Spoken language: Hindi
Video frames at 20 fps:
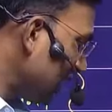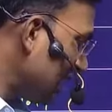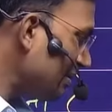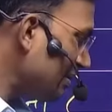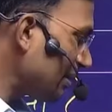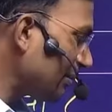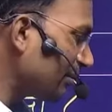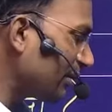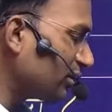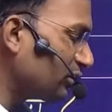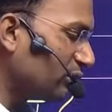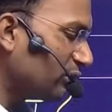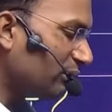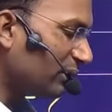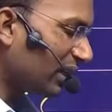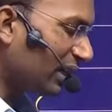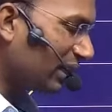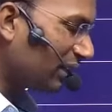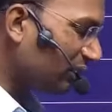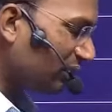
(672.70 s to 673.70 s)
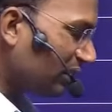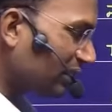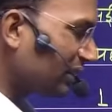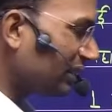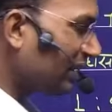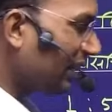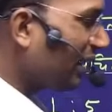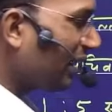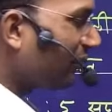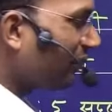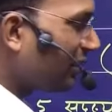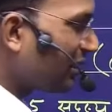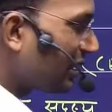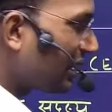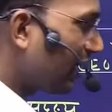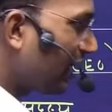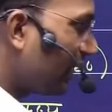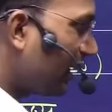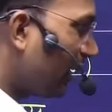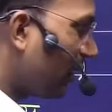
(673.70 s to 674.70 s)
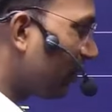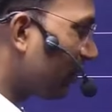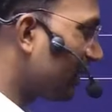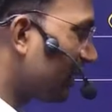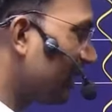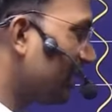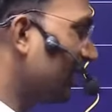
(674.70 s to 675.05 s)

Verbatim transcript: मेंबर जो मानव अधिकार विषय क्या होंगे